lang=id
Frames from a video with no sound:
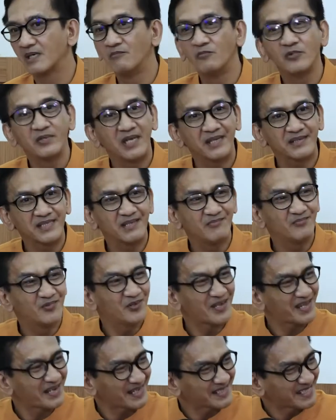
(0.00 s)
Kemudian
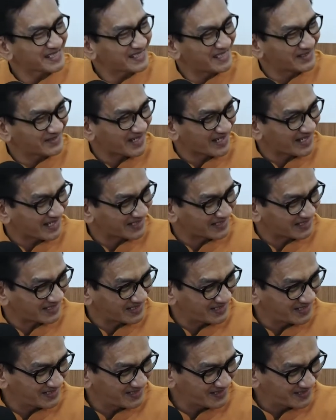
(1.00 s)
timbullah rasa cinta
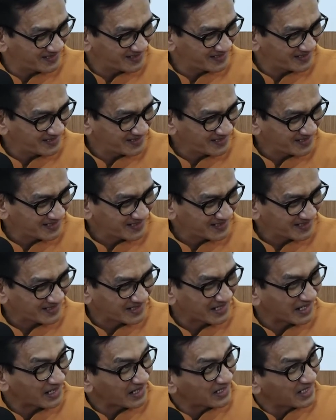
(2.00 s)
kasih,
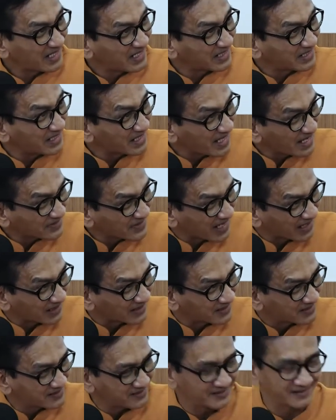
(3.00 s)
hmm. karena jadi kedekatan.
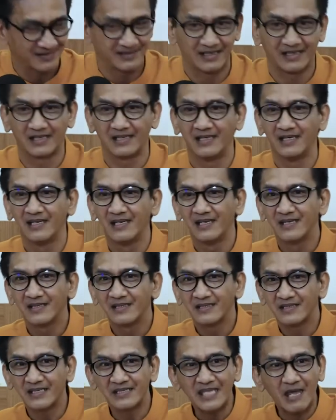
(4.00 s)
Ya. Iya.
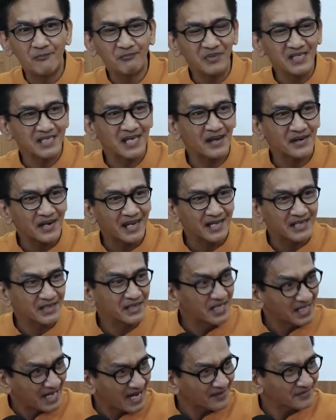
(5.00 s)
Tetapi karena
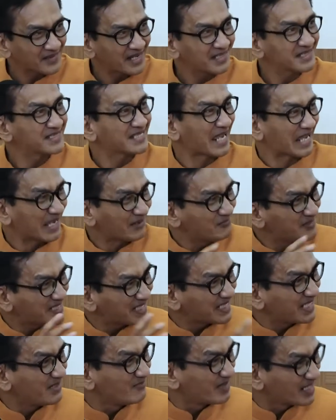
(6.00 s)
kedekatan saya
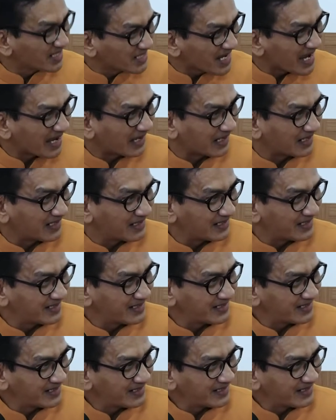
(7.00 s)
bisa jadi mengenal
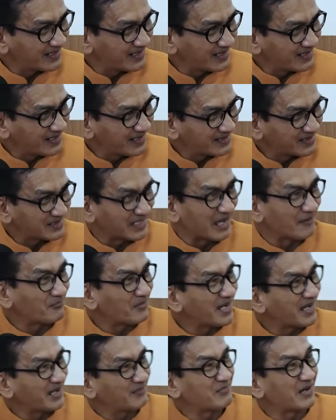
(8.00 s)

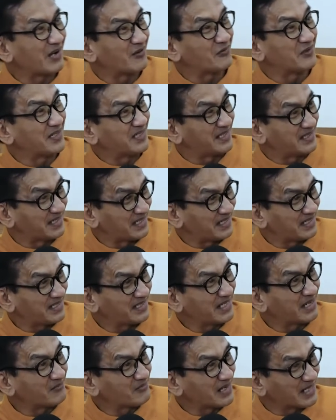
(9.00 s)
siapa Pak Awi ini
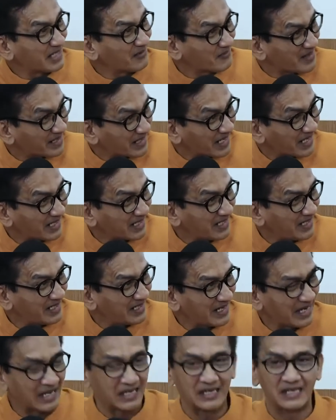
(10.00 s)
dan bagaimana.
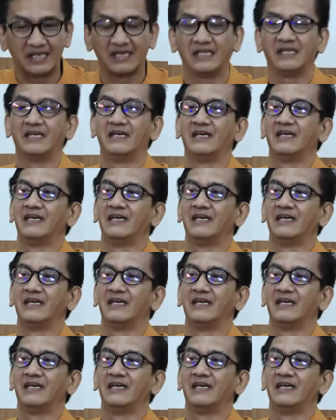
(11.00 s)
Nah ini,